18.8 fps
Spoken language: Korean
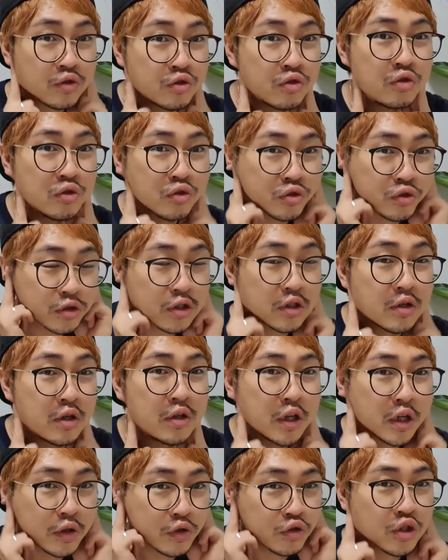쭉쭉
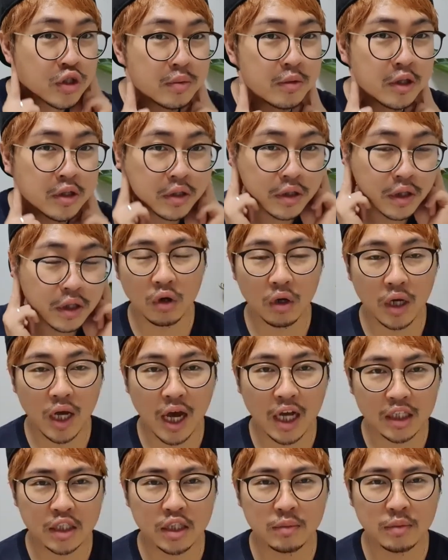쓸어내려 주시면은
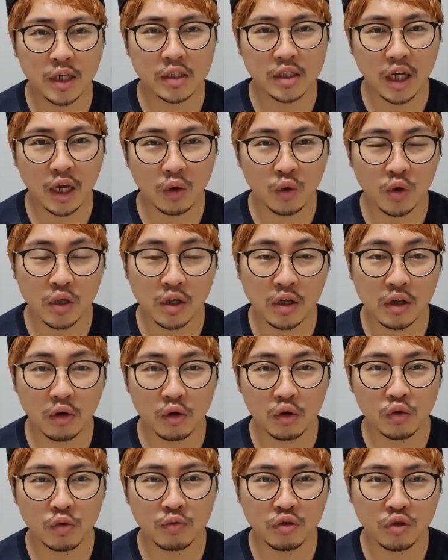아침에 자고 일어나
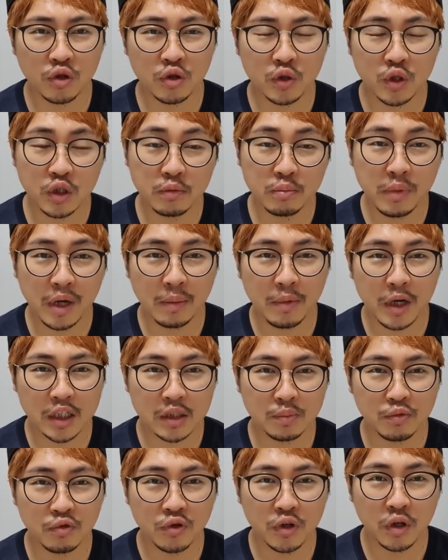얼굴 붓기도 금방
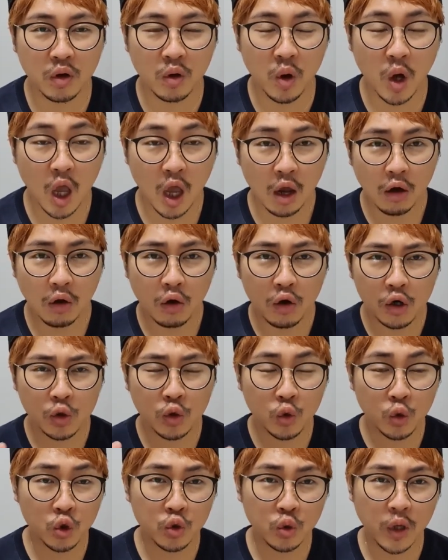빠질 뿐더러
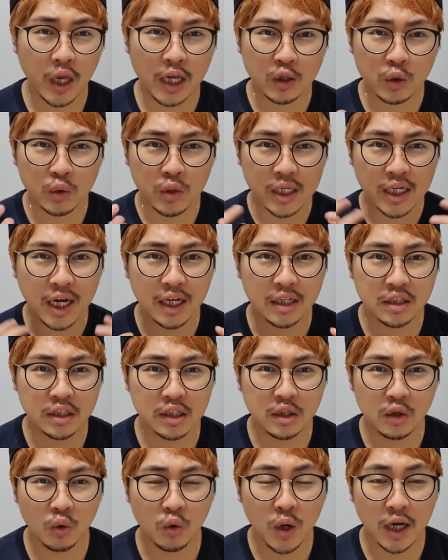얼굴도 계속
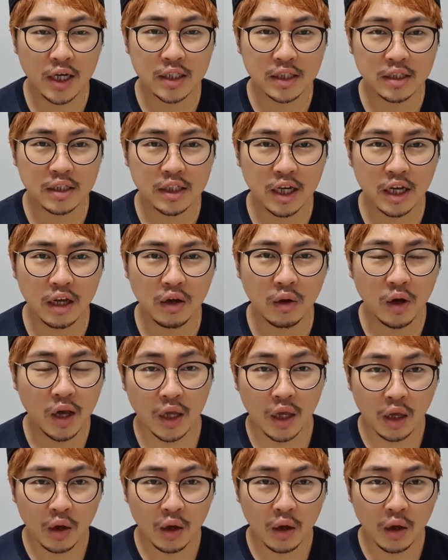작아지는 효과가 있으니까요